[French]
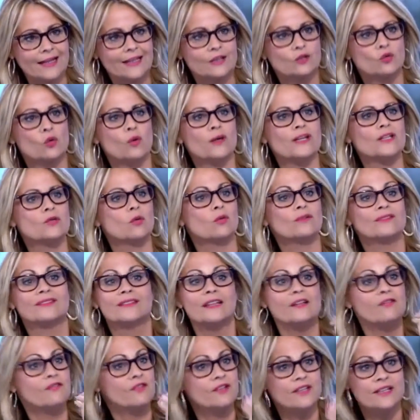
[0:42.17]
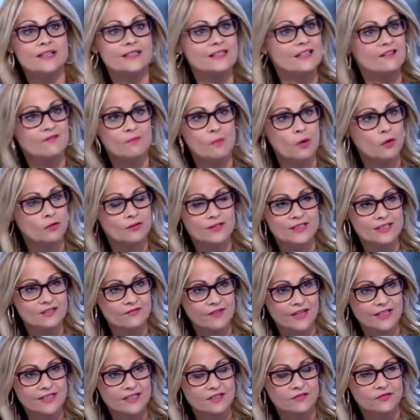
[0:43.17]
et d'horizons définitivement
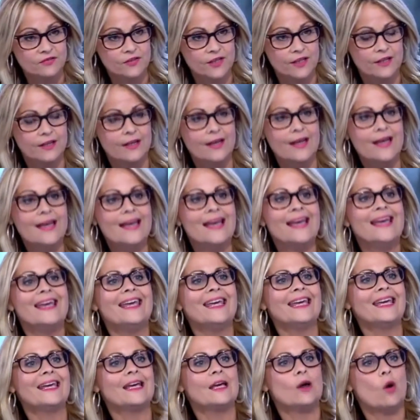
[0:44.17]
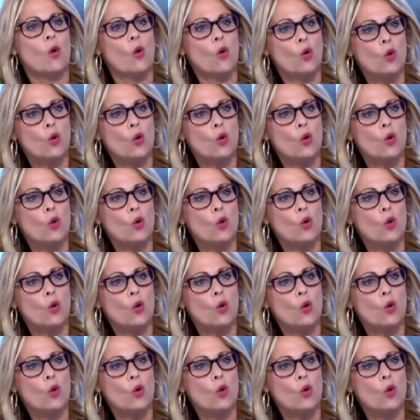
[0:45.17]
diversifiés. Et on